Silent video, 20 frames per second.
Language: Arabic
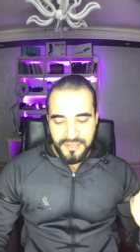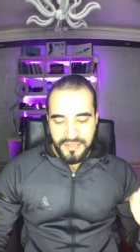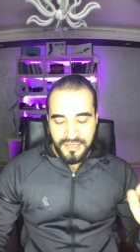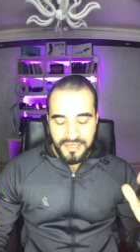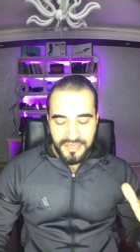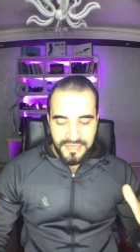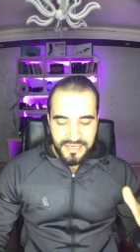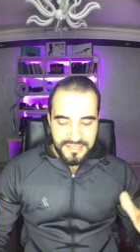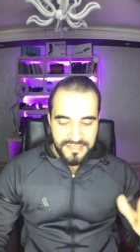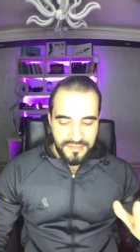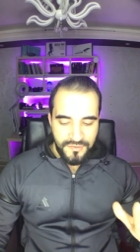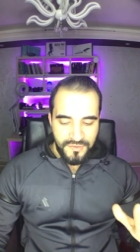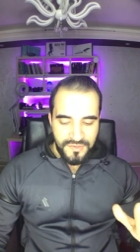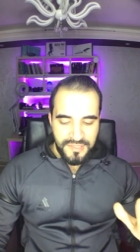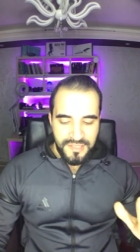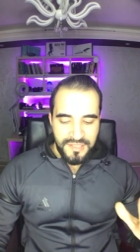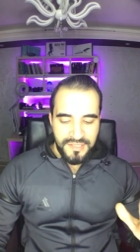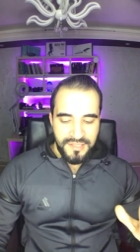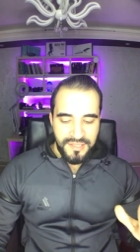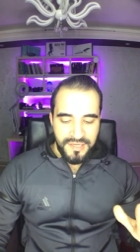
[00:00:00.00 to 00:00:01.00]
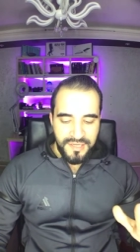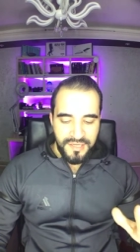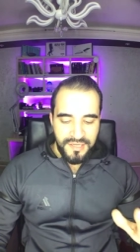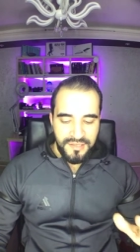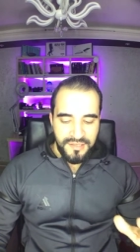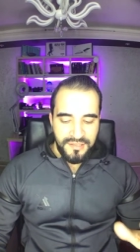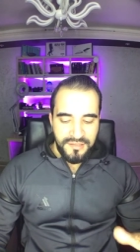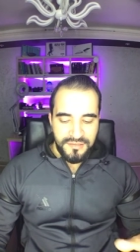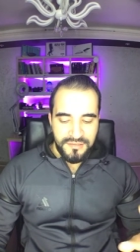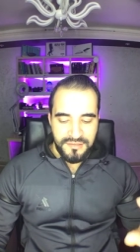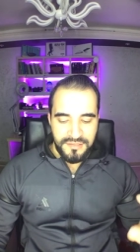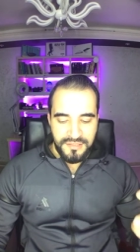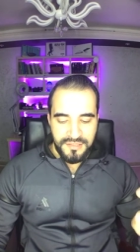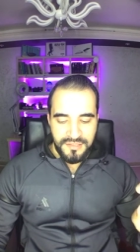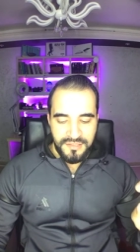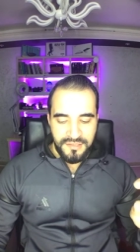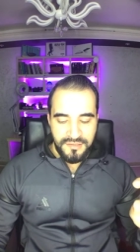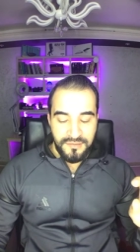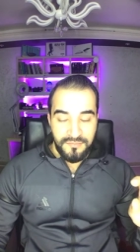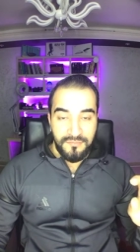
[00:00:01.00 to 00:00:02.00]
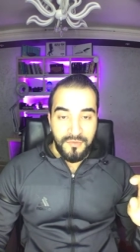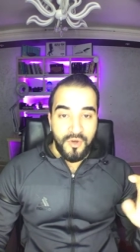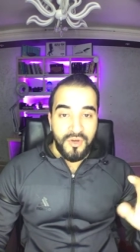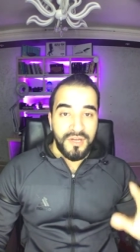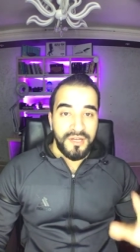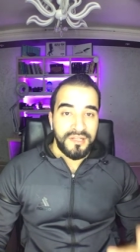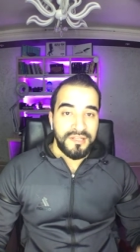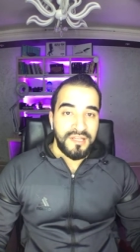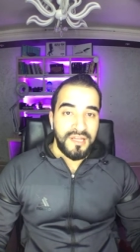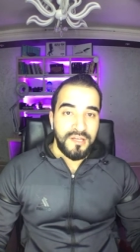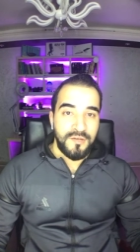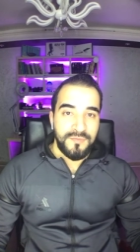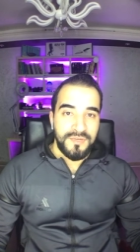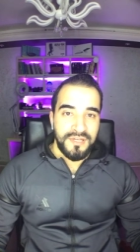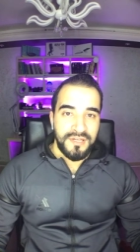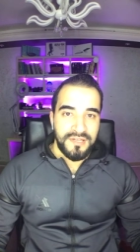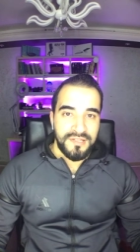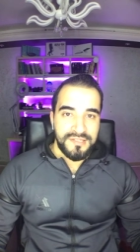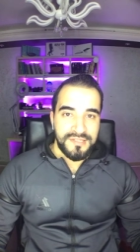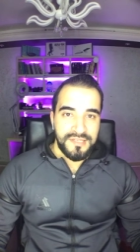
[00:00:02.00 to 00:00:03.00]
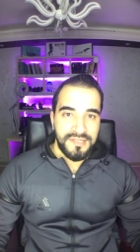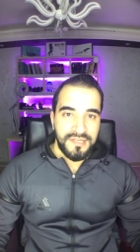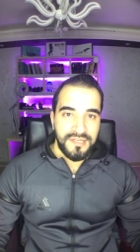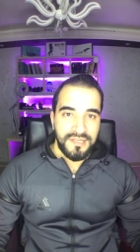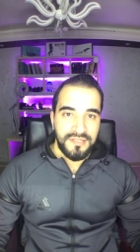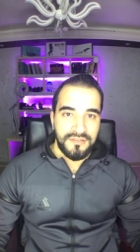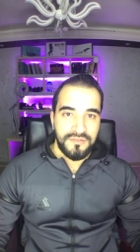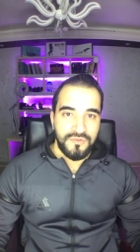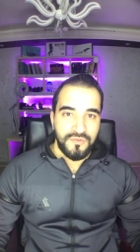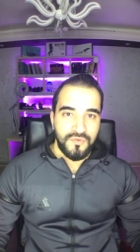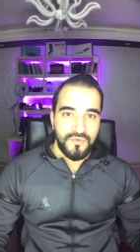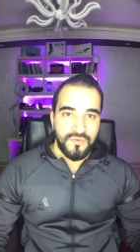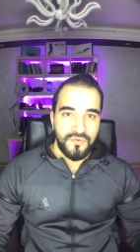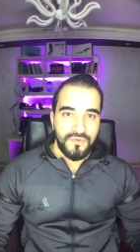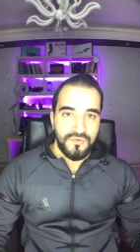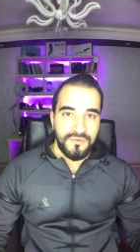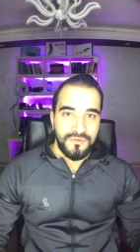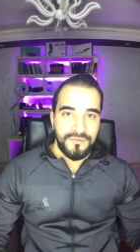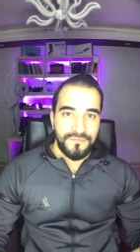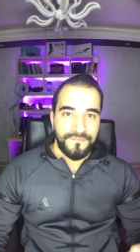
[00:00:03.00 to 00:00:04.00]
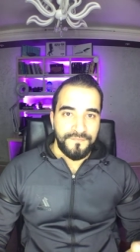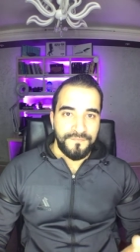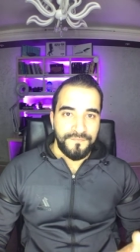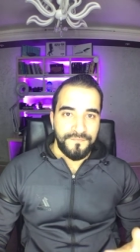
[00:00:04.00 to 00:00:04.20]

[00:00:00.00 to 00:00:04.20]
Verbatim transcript: هاي الأسئلة اللي وصلتنا يعني مواقع تعلم الإنجليزية تكون